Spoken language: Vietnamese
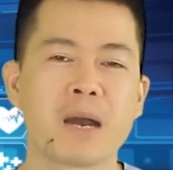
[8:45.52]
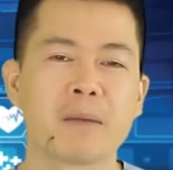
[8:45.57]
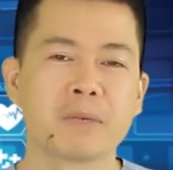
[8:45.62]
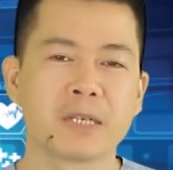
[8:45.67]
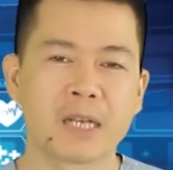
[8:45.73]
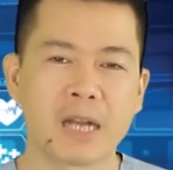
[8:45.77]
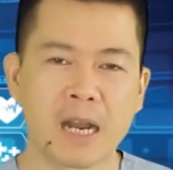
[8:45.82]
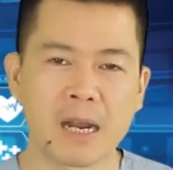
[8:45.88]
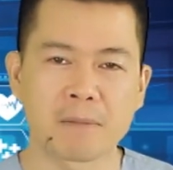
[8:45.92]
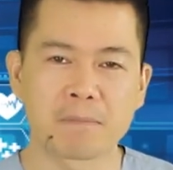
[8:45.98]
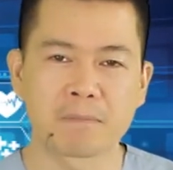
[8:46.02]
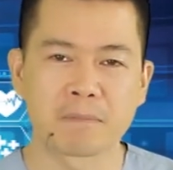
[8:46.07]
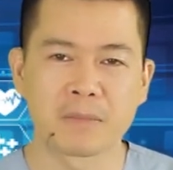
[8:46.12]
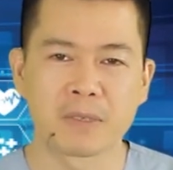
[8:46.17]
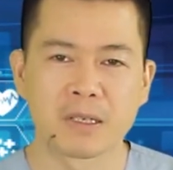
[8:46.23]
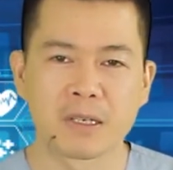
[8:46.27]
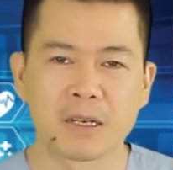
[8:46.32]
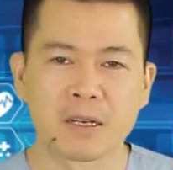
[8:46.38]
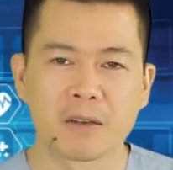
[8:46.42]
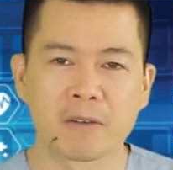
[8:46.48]
ba mươi gam,
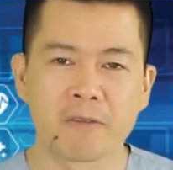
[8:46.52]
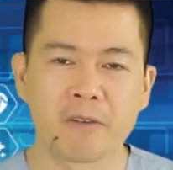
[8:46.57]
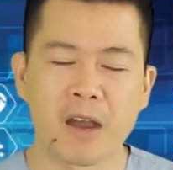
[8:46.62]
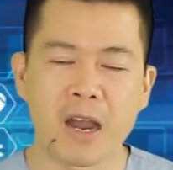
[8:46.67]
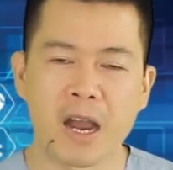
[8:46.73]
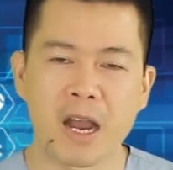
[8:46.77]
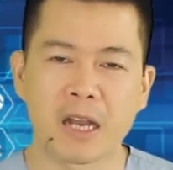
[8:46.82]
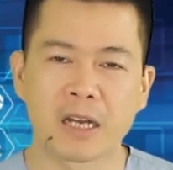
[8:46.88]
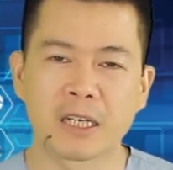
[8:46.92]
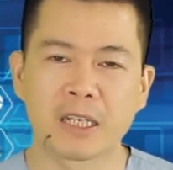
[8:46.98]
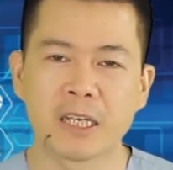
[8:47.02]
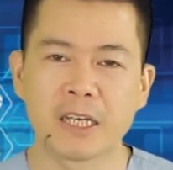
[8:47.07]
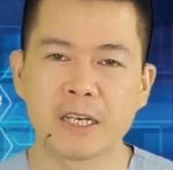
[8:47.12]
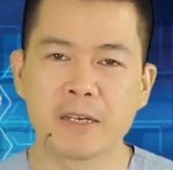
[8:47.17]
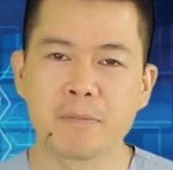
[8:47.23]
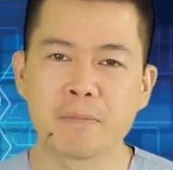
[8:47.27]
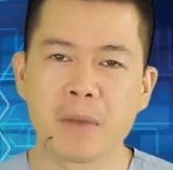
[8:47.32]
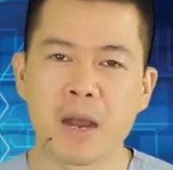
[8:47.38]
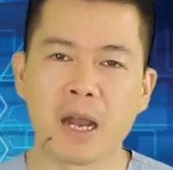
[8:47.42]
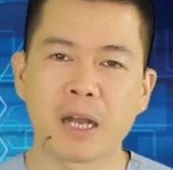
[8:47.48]
và
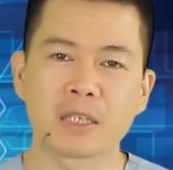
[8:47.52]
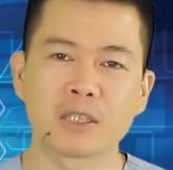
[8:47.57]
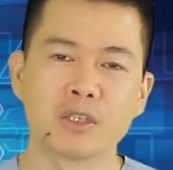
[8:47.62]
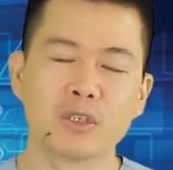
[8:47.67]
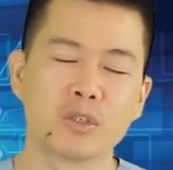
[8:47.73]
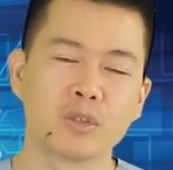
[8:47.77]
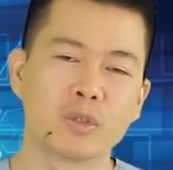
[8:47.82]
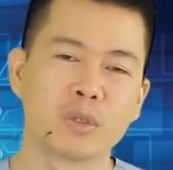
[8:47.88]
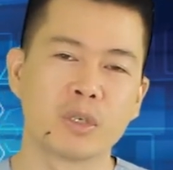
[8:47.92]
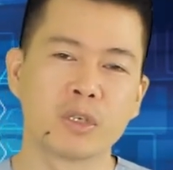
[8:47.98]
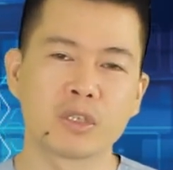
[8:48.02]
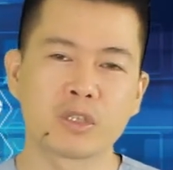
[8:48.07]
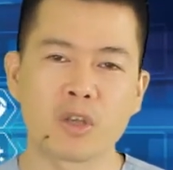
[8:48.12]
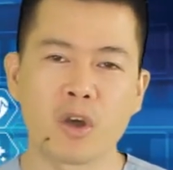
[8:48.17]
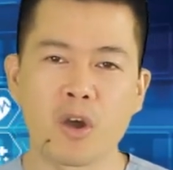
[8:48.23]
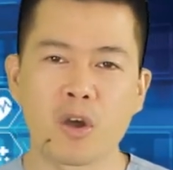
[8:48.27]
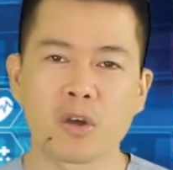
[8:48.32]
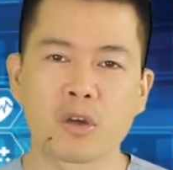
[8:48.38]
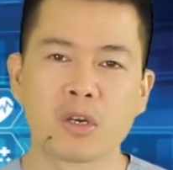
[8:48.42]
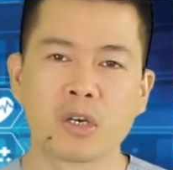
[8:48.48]
khi mà cái tiền liệt tuyến nó
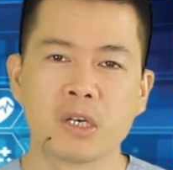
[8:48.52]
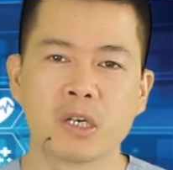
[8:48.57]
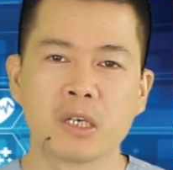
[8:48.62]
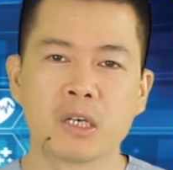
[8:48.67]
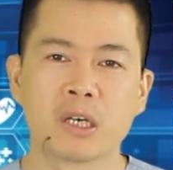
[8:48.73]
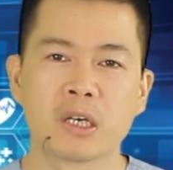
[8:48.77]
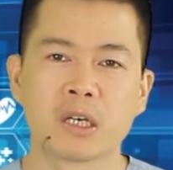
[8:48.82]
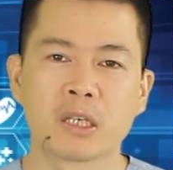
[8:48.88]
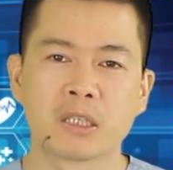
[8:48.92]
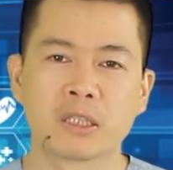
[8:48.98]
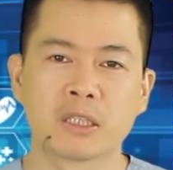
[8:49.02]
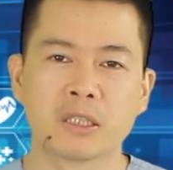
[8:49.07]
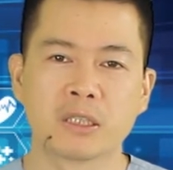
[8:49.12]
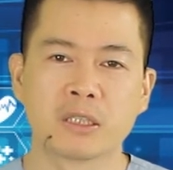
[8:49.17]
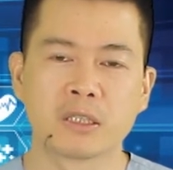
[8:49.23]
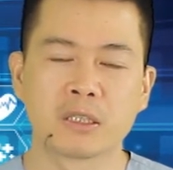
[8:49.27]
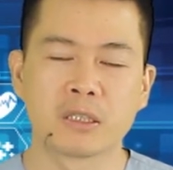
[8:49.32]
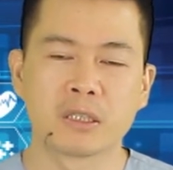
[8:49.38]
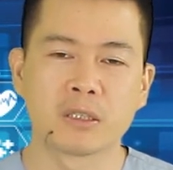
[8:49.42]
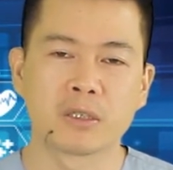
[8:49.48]
to à,
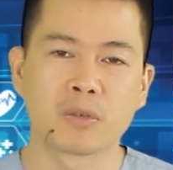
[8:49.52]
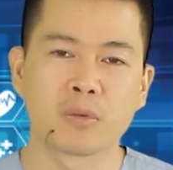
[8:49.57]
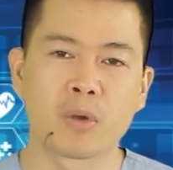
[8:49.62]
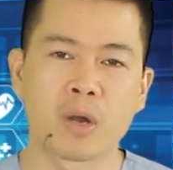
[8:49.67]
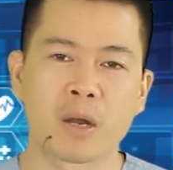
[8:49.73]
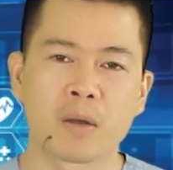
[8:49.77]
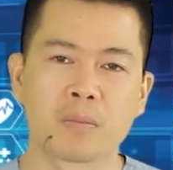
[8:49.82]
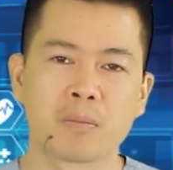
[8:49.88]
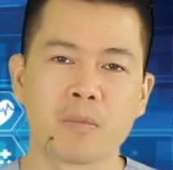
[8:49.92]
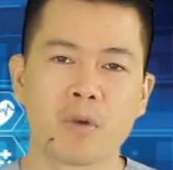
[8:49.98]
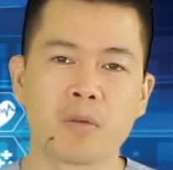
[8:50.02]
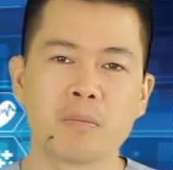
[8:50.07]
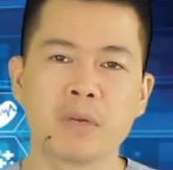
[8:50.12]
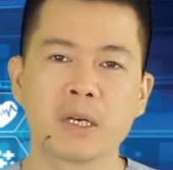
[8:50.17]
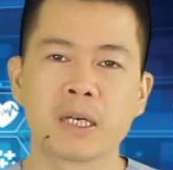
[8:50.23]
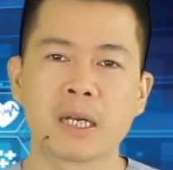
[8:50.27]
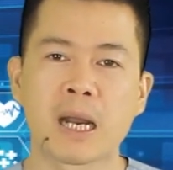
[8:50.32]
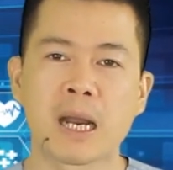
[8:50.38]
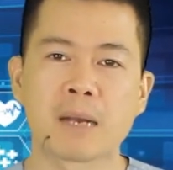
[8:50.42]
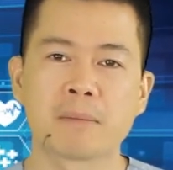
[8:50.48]
khoảng bốn
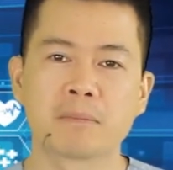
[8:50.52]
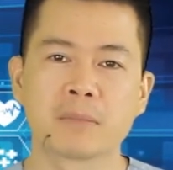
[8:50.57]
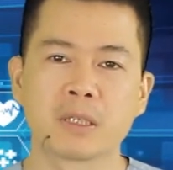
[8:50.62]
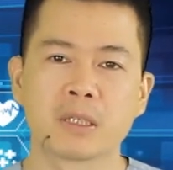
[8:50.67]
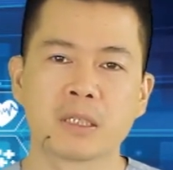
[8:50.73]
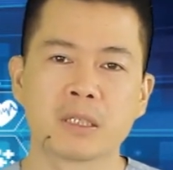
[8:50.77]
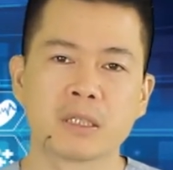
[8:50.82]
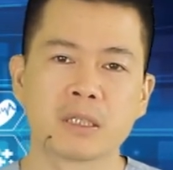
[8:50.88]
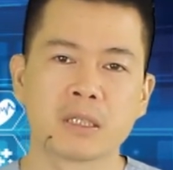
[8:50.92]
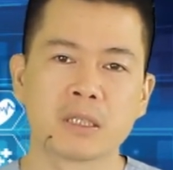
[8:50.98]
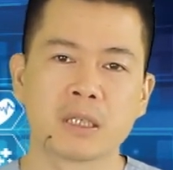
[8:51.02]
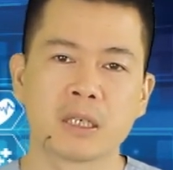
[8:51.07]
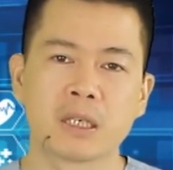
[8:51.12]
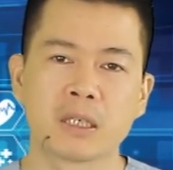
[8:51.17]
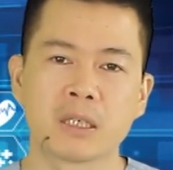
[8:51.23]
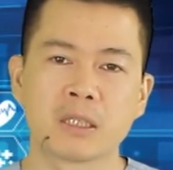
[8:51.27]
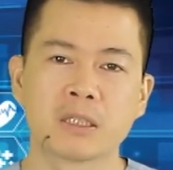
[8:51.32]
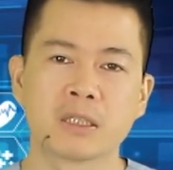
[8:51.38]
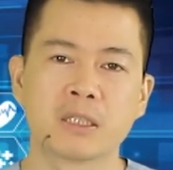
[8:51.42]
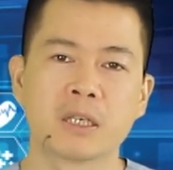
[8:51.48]
mươi gam,
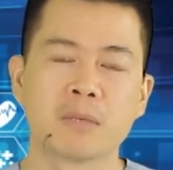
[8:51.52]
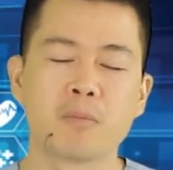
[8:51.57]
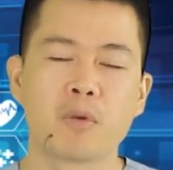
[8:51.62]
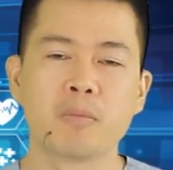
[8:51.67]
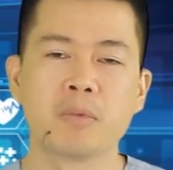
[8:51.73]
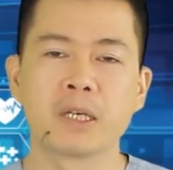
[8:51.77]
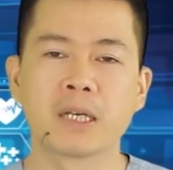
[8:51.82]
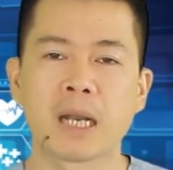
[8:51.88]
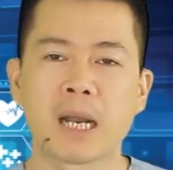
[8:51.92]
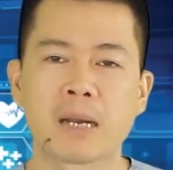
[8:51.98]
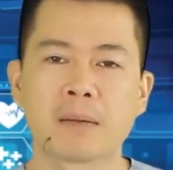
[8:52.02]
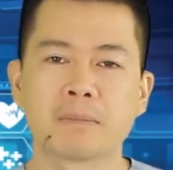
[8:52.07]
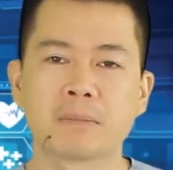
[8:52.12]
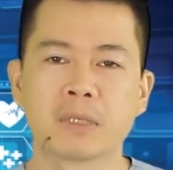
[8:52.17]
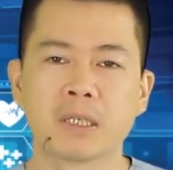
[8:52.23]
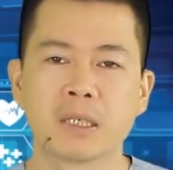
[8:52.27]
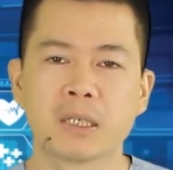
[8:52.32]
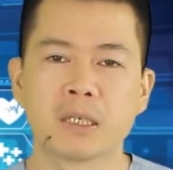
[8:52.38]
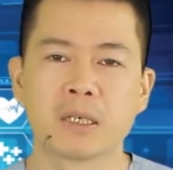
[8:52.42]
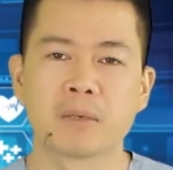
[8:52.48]
à, trên bốn mươi gam
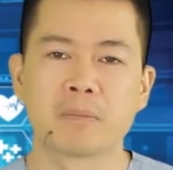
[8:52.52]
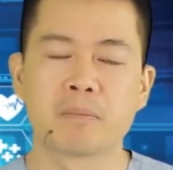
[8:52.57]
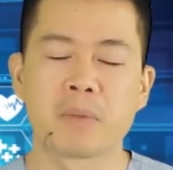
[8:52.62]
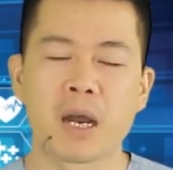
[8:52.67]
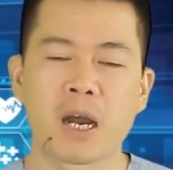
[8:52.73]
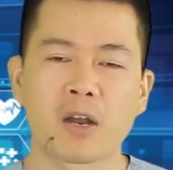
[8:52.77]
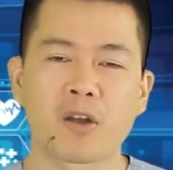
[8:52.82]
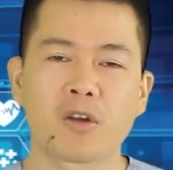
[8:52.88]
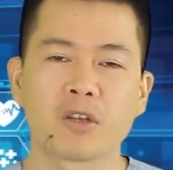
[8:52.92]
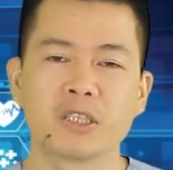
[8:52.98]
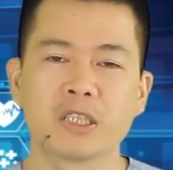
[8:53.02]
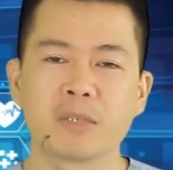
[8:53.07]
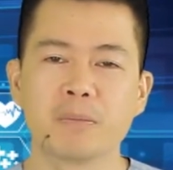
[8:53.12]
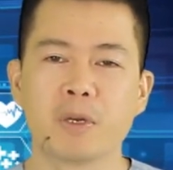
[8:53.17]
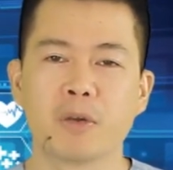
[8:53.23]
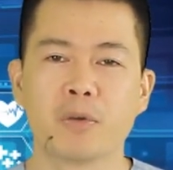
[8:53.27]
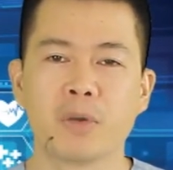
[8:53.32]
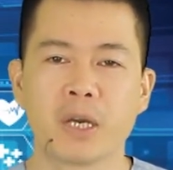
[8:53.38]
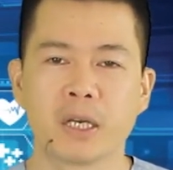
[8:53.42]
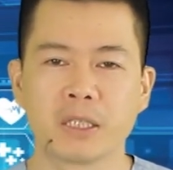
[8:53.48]
mà có những
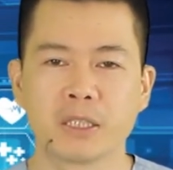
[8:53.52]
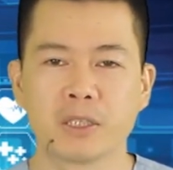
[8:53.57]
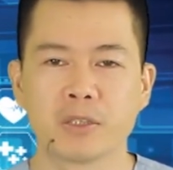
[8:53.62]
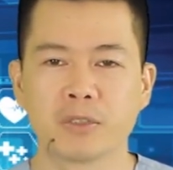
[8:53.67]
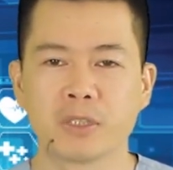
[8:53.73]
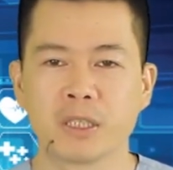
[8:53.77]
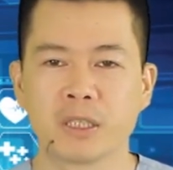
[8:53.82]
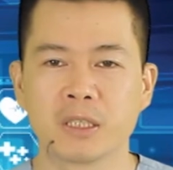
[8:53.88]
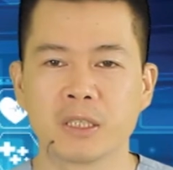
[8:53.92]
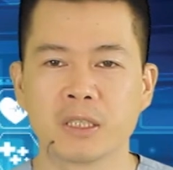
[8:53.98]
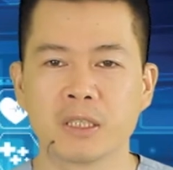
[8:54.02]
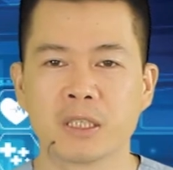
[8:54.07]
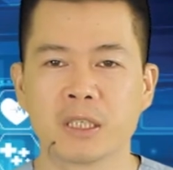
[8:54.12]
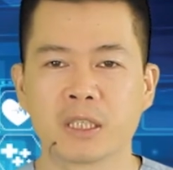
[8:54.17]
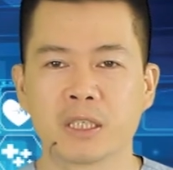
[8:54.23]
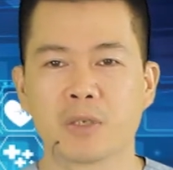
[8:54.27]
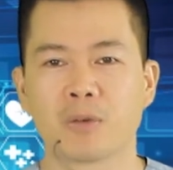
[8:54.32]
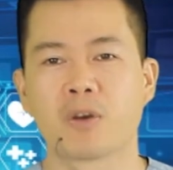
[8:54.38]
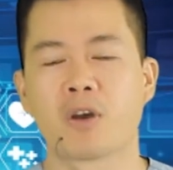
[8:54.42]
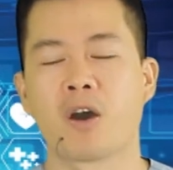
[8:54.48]
biểu hiện triệu chứng như
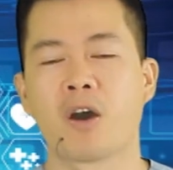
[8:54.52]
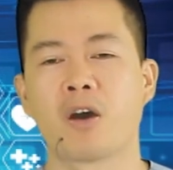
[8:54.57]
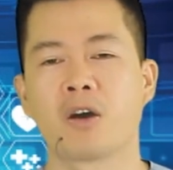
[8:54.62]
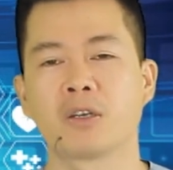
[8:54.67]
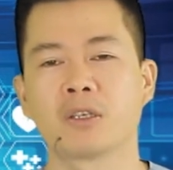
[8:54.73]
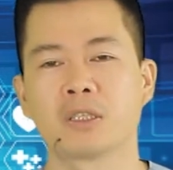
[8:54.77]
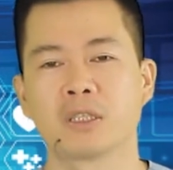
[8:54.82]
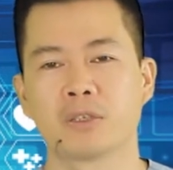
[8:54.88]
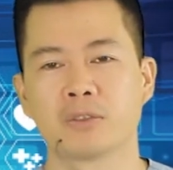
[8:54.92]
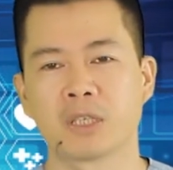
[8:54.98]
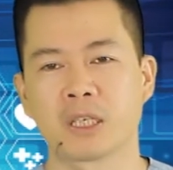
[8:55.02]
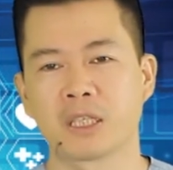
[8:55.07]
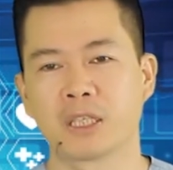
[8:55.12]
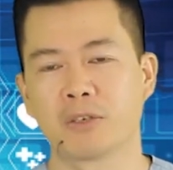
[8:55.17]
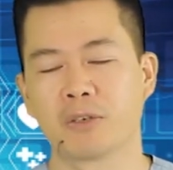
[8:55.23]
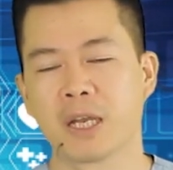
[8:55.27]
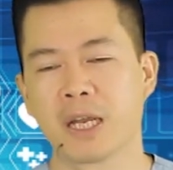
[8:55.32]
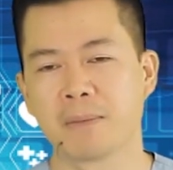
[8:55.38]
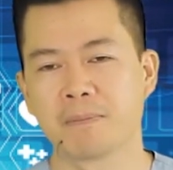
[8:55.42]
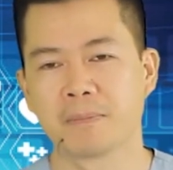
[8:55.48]
là tiểu khó, tiểu dắt,
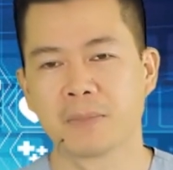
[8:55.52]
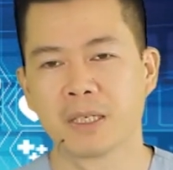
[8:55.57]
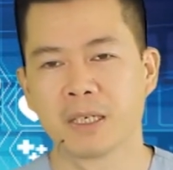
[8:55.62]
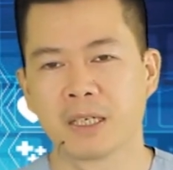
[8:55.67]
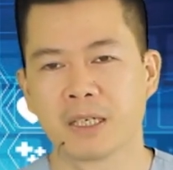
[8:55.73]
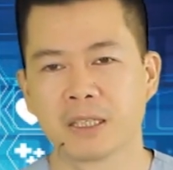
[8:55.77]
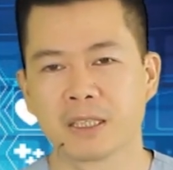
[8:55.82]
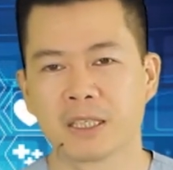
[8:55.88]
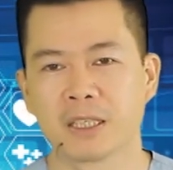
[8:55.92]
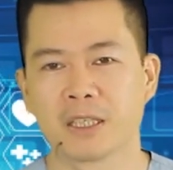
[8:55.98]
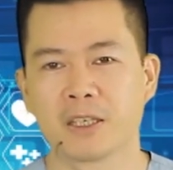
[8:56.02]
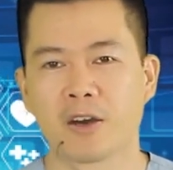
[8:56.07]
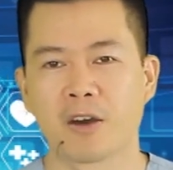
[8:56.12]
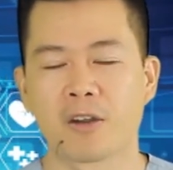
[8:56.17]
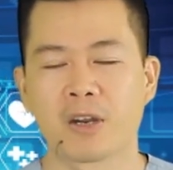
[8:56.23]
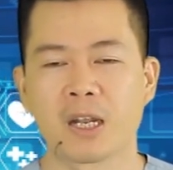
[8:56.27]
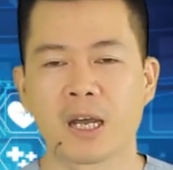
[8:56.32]
tiểu đêm thì đó